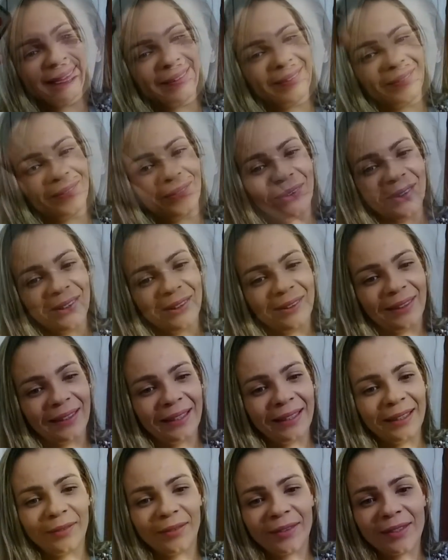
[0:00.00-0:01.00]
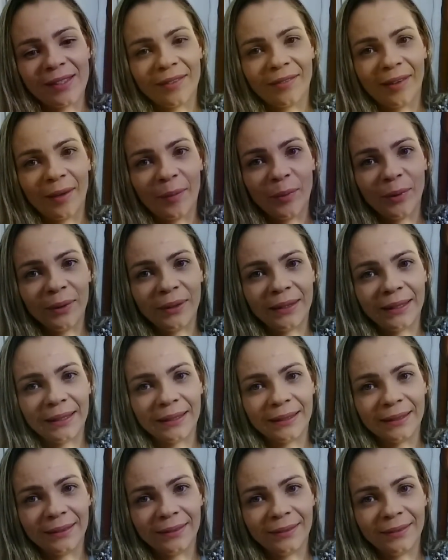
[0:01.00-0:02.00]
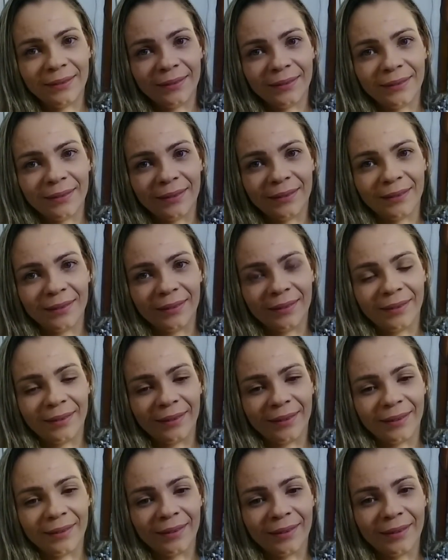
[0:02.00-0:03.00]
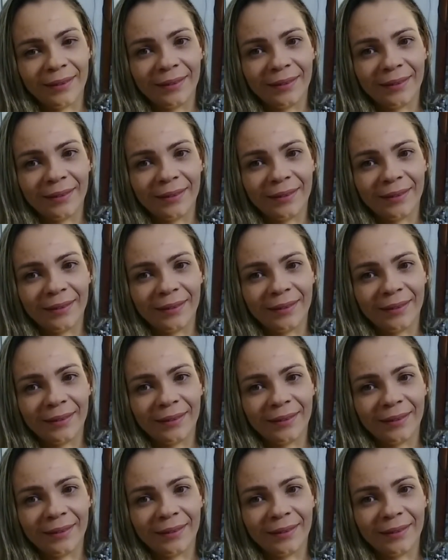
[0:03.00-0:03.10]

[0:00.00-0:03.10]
Muito lindo e você vai mudando, ó.